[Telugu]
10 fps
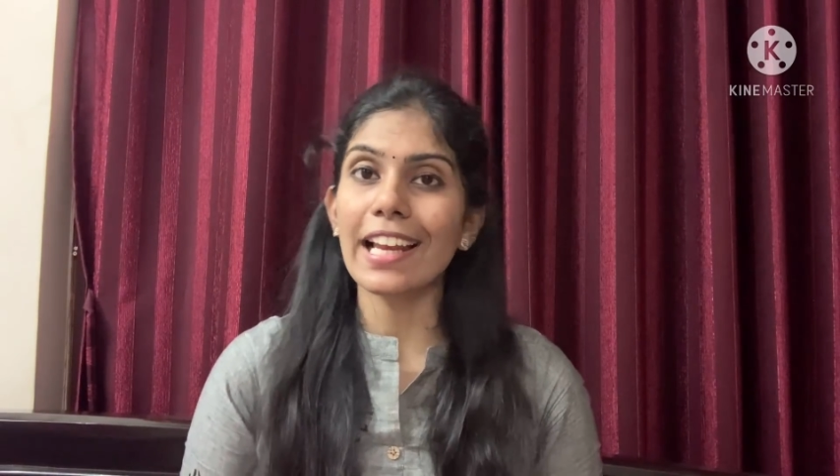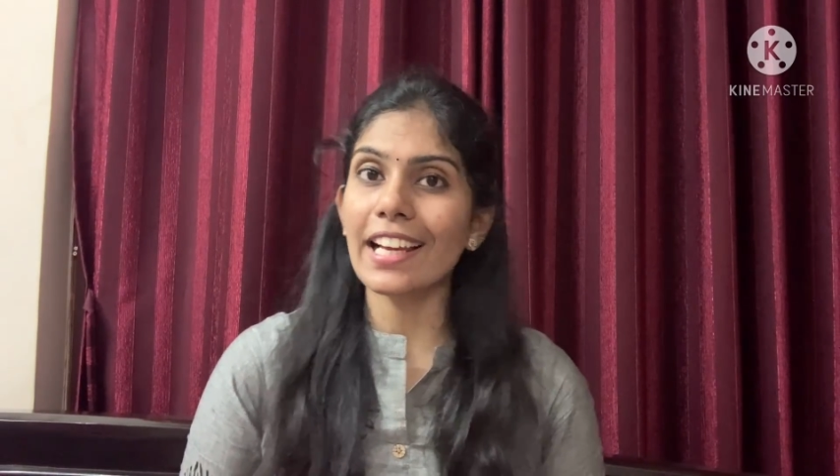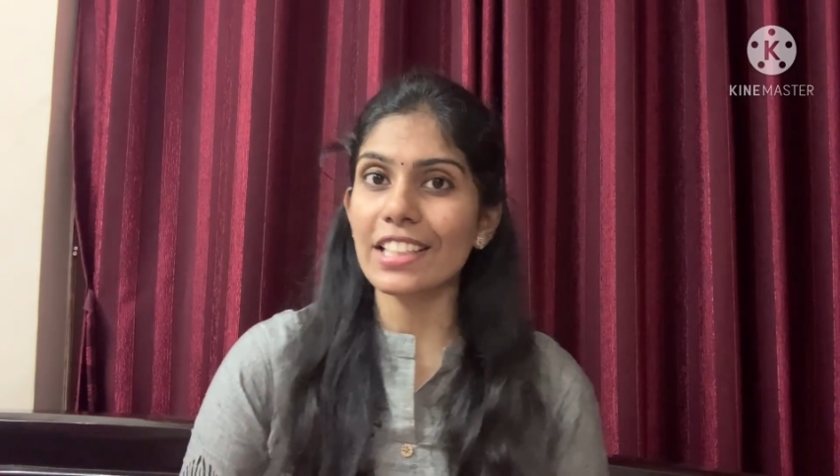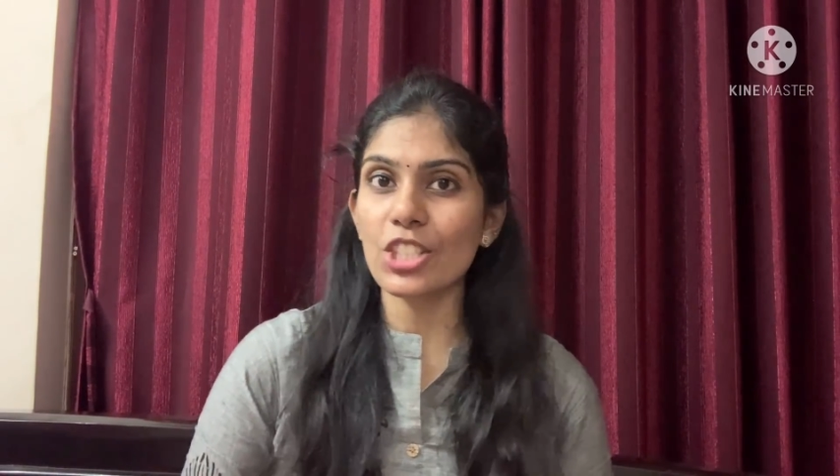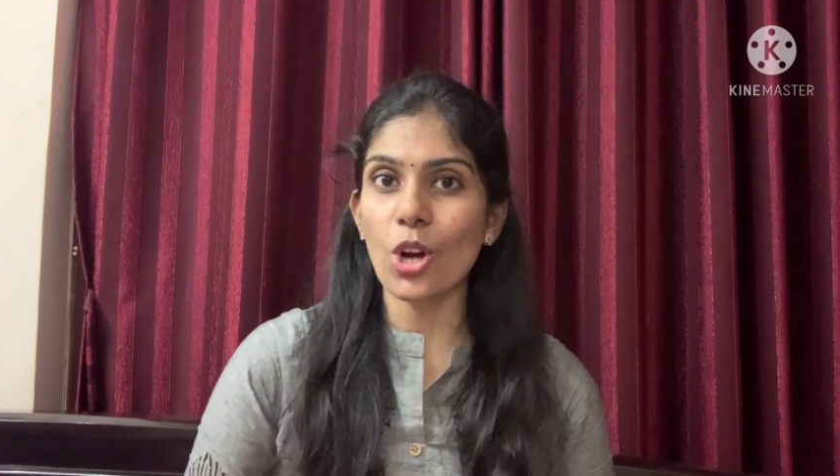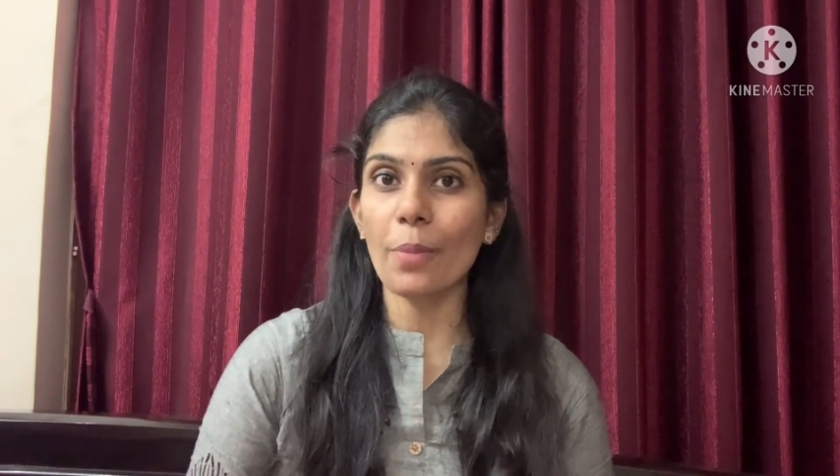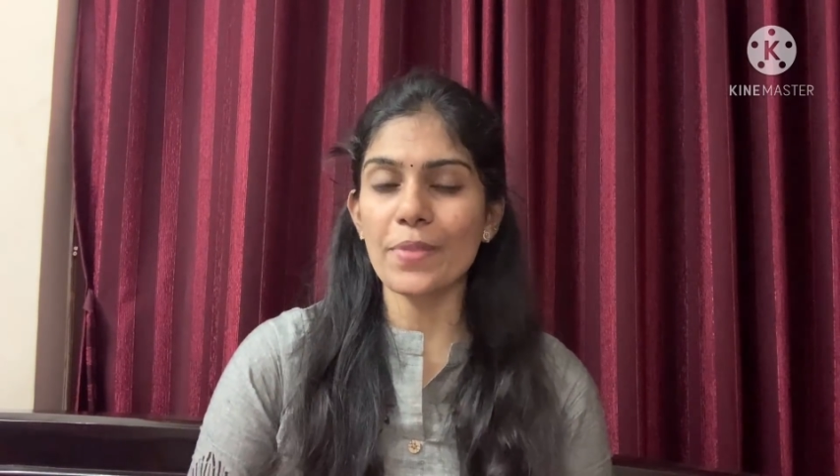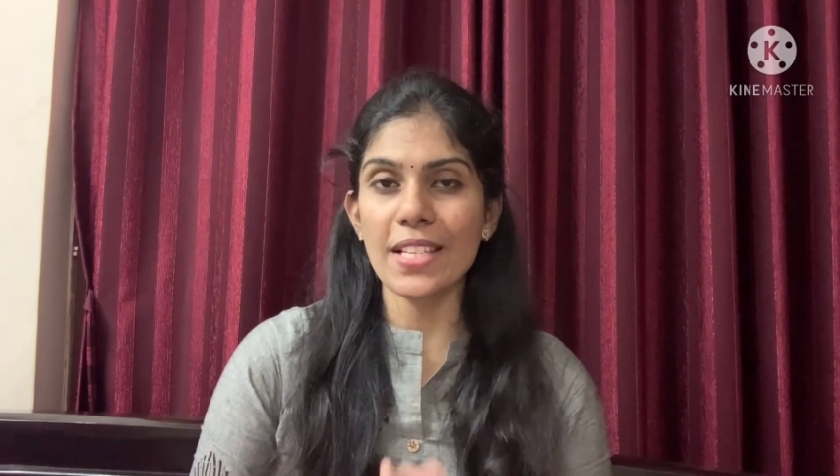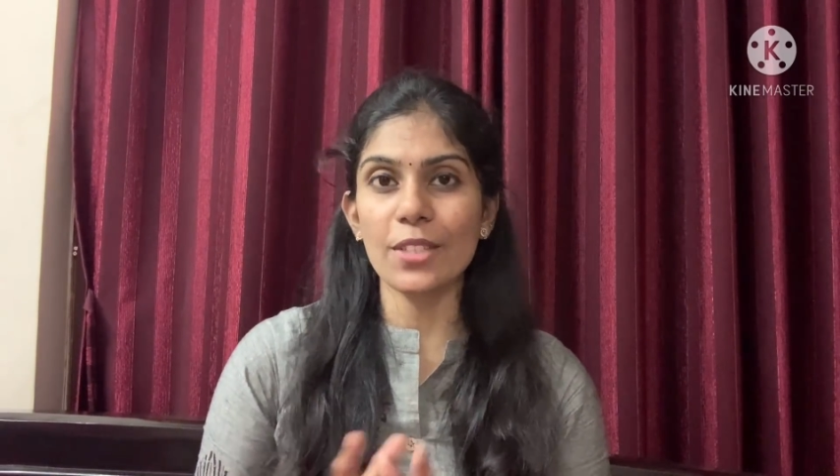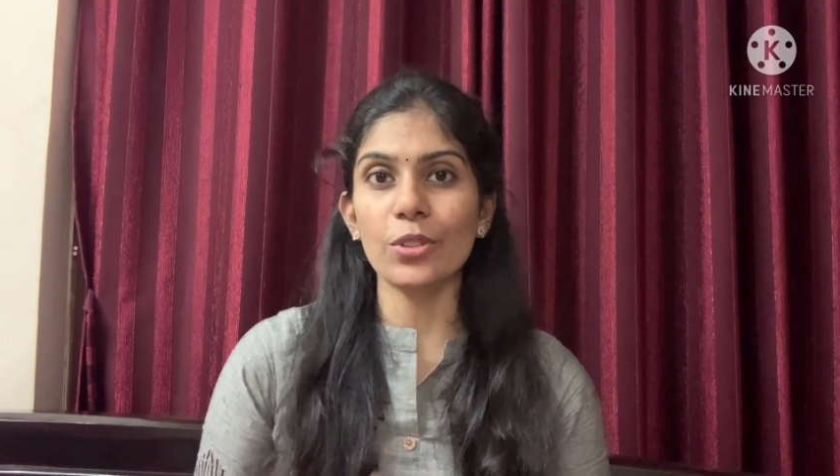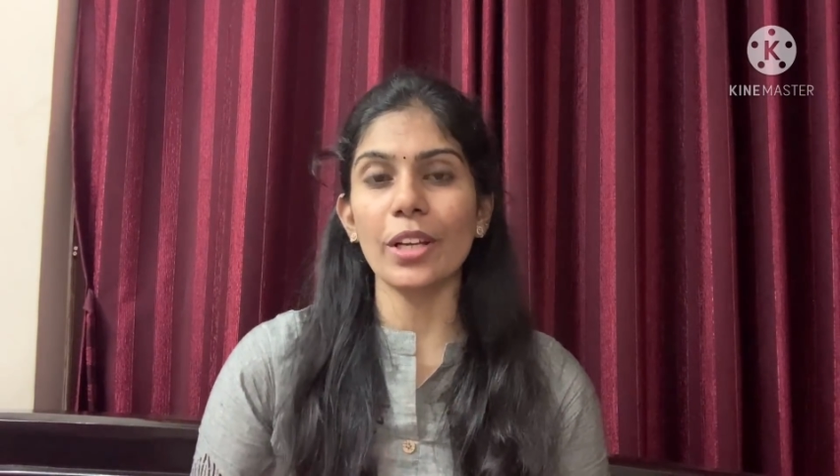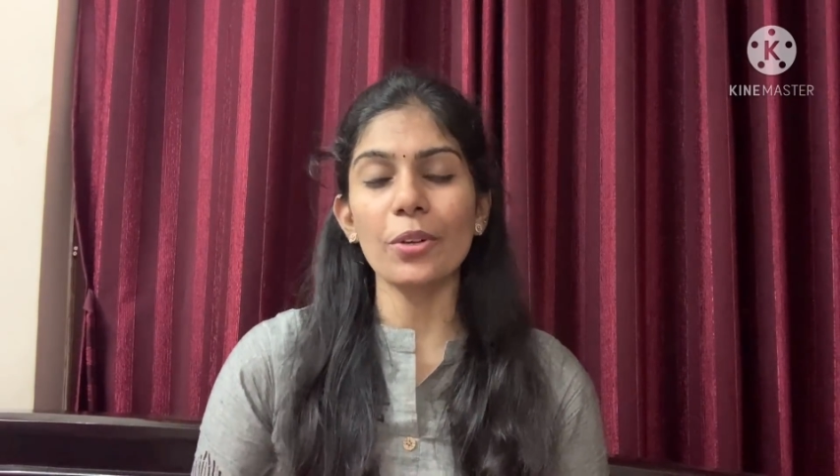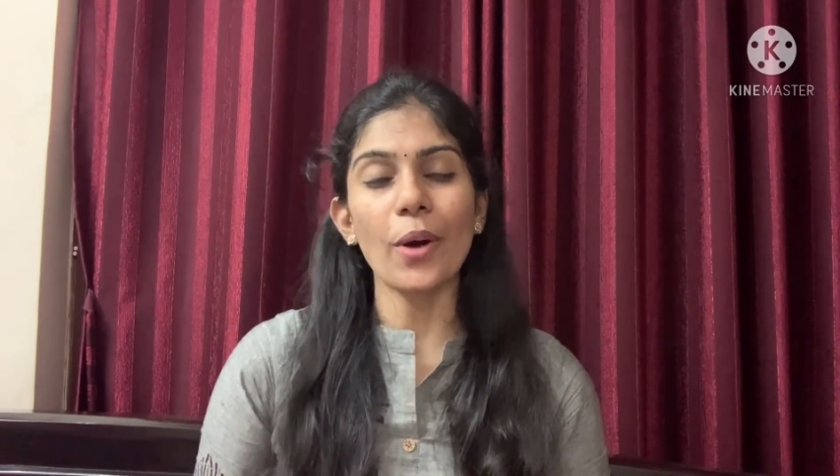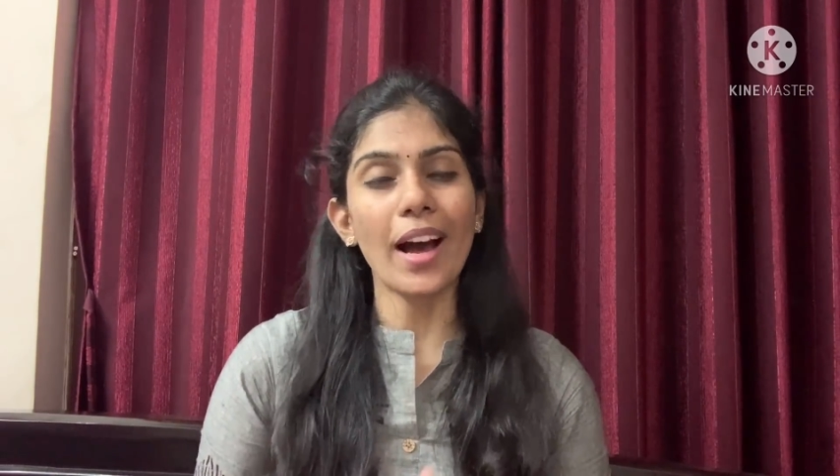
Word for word: ఎలా అయితే షాప్ చేసుకుంటారో